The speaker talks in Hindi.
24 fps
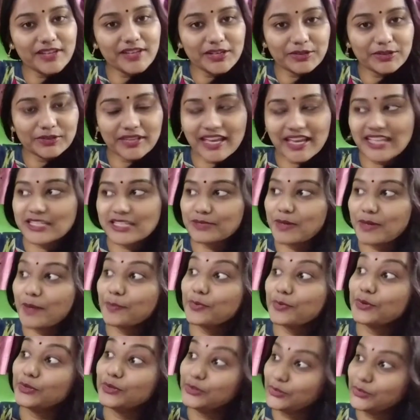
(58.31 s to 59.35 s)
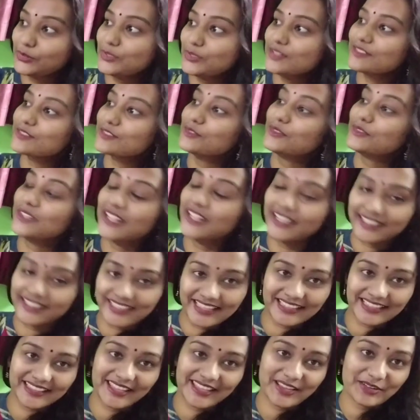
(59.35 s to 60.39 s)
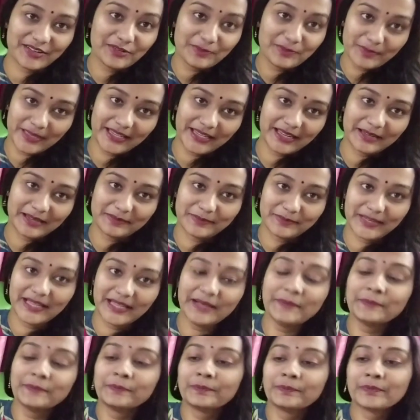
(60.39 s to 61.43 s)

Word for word: फील होता है जब आप खुद को सुंदर देखते हो मिरर में